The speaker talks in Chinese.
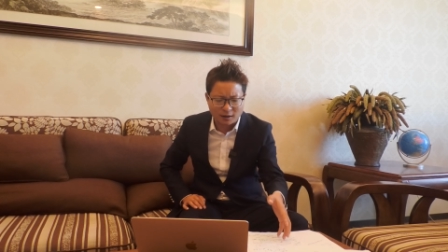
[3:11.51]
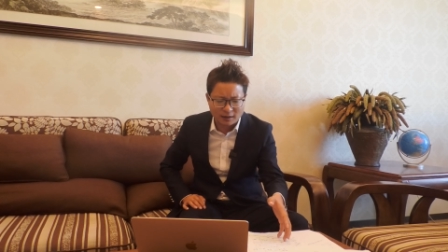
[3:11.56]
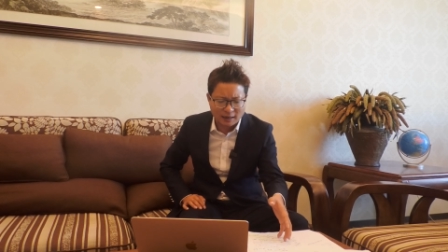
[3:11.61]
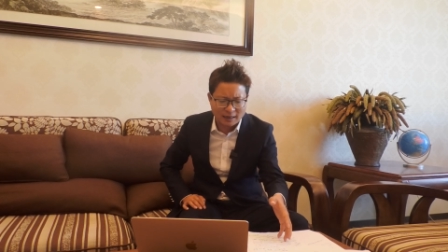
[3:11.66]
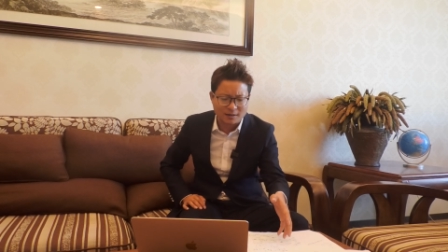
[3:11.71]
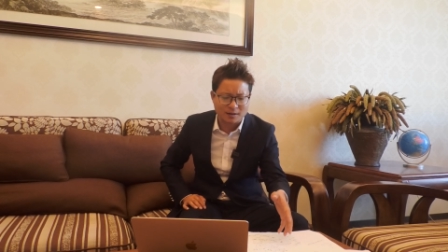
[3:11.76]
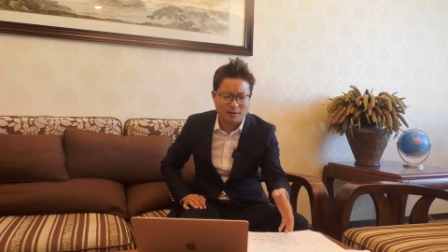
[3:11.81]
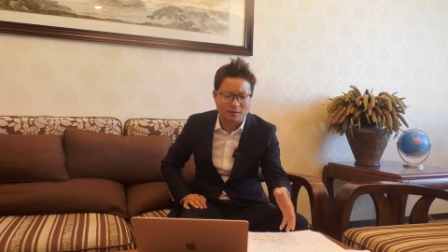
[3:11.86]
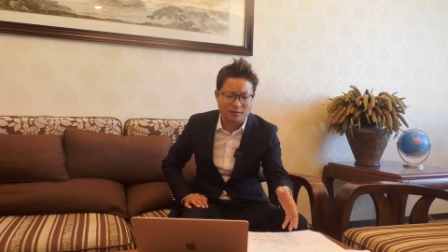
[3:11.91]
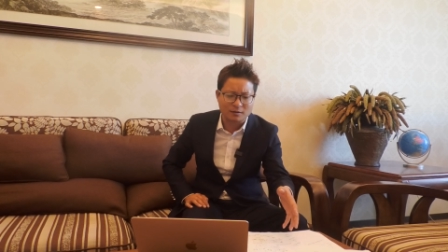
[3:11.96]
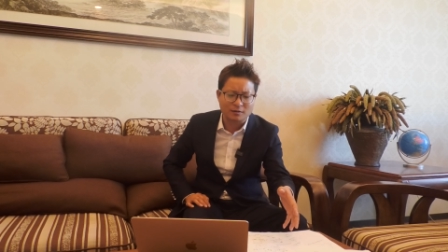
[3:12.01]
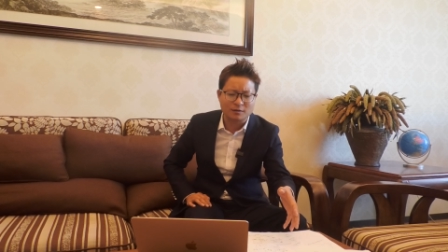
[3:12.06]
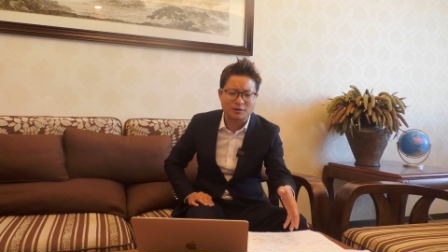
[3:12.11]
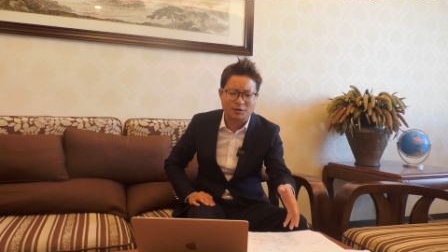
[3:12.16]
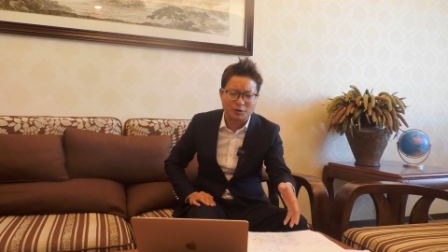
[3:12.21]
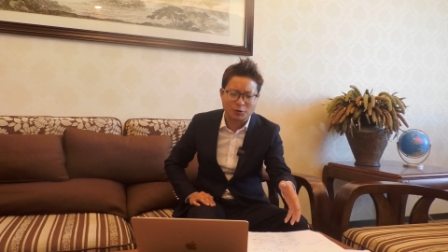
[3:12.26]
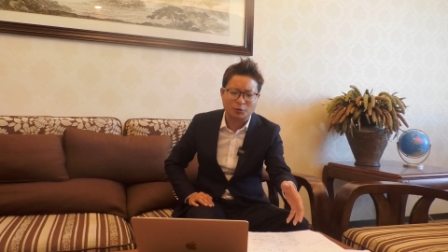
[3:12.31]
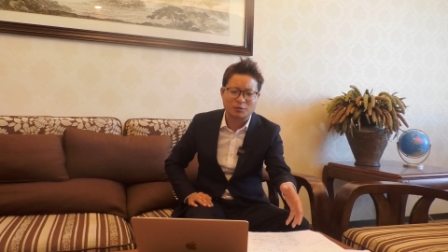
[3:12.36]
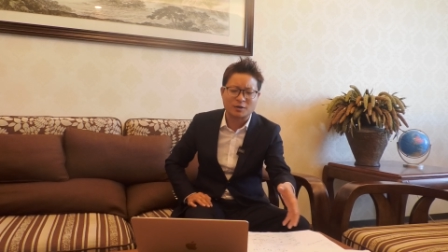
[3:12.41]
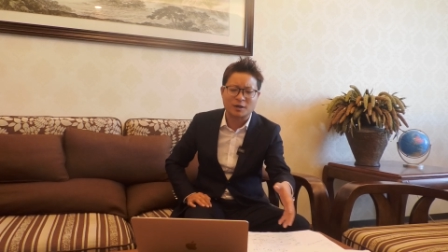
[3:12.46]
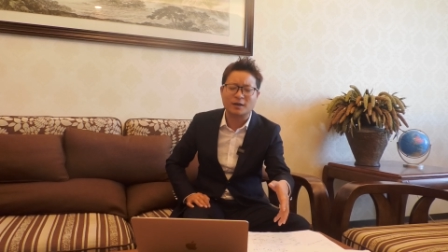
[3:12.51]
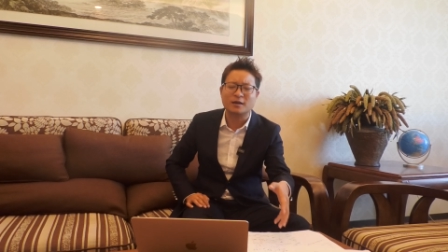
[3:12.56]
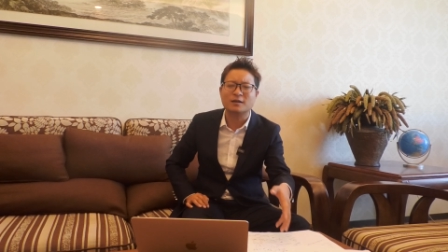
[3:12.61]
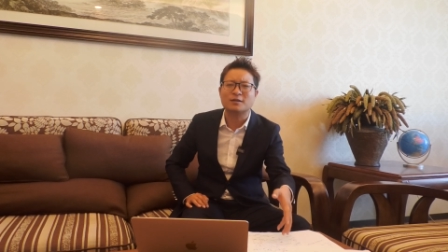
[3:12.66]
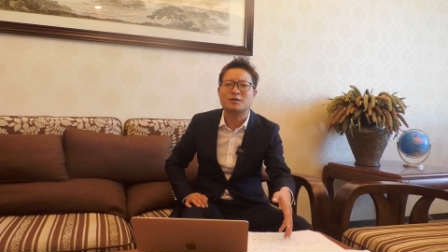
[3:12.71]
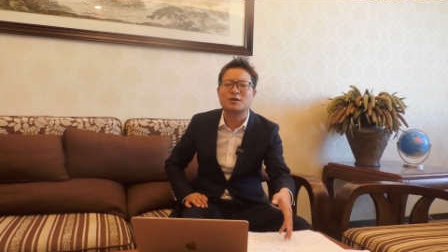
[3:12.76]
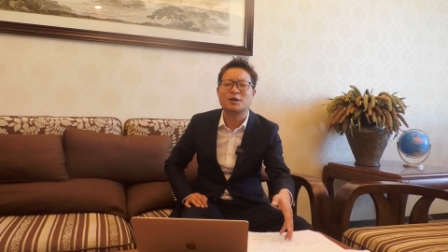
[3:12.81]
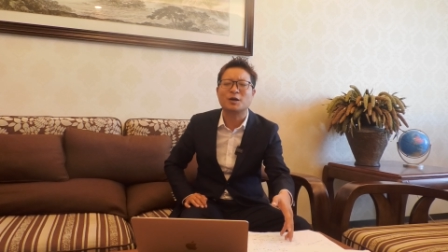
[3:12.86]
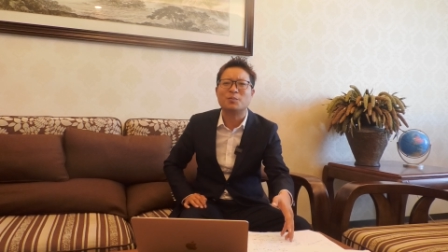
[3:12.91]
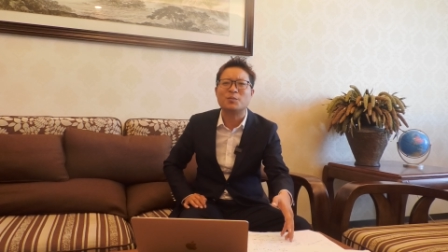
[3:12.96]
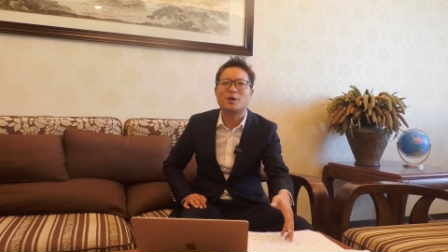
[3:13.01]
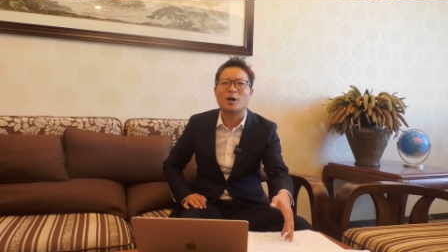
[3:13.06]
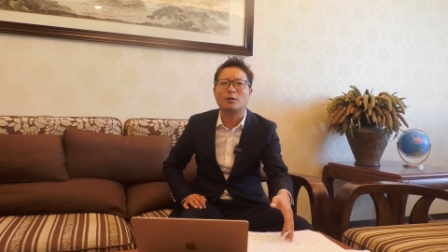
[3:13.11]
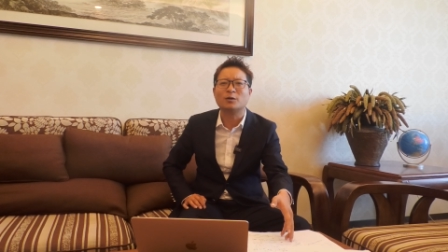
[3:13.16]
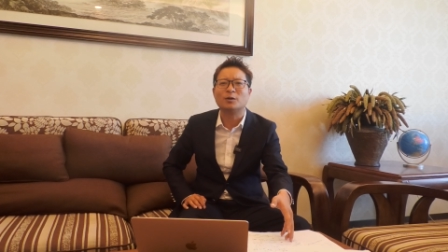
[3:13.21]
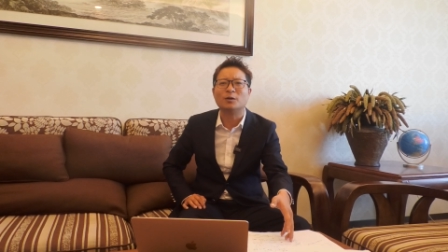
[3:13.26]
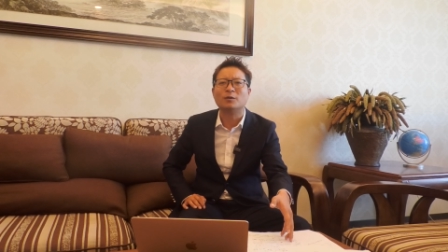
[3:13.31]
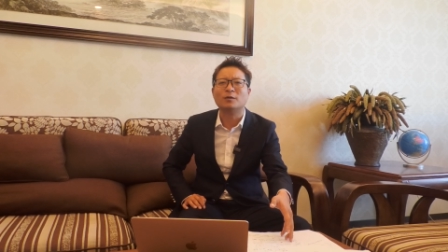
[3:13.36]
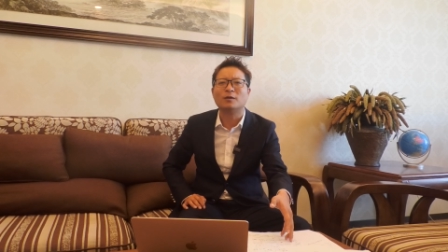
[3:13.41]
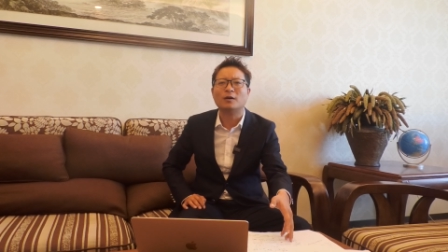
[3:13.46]
道他是有这个这个
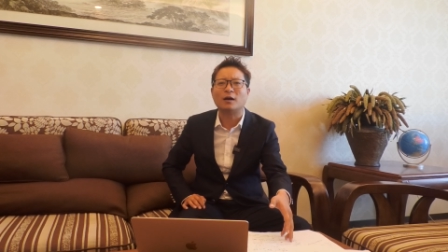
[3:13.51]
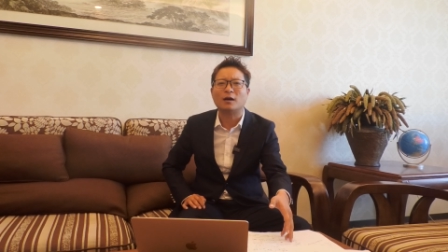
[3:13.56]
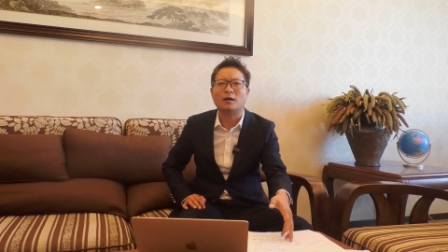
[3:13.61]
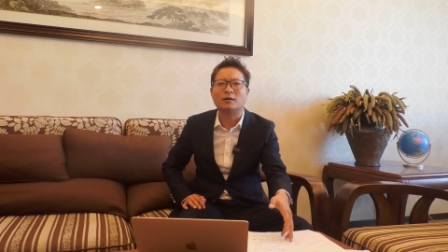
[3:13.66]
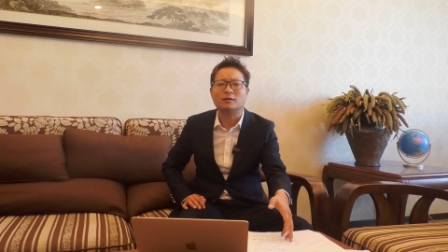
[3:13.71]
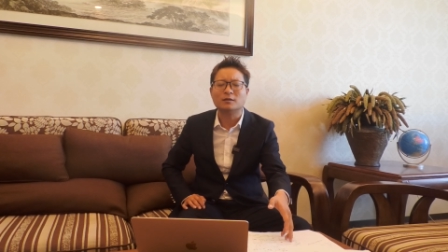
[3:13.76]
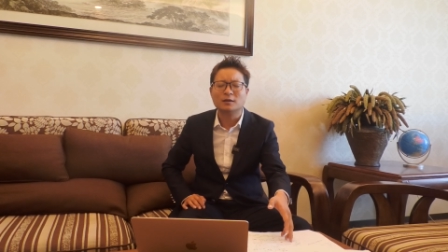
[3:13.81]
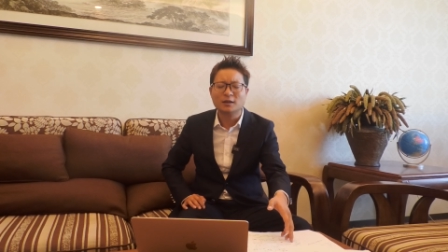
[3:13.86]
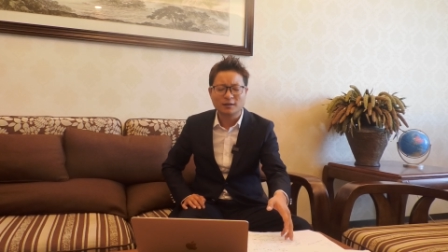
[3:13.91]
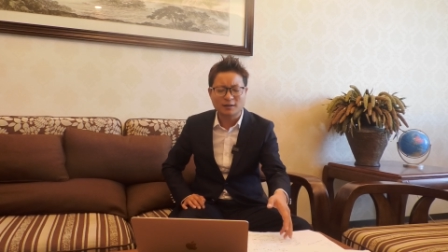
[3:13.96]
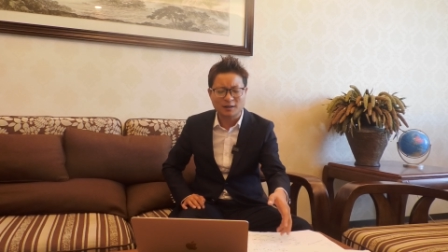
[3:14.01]
苗头啊。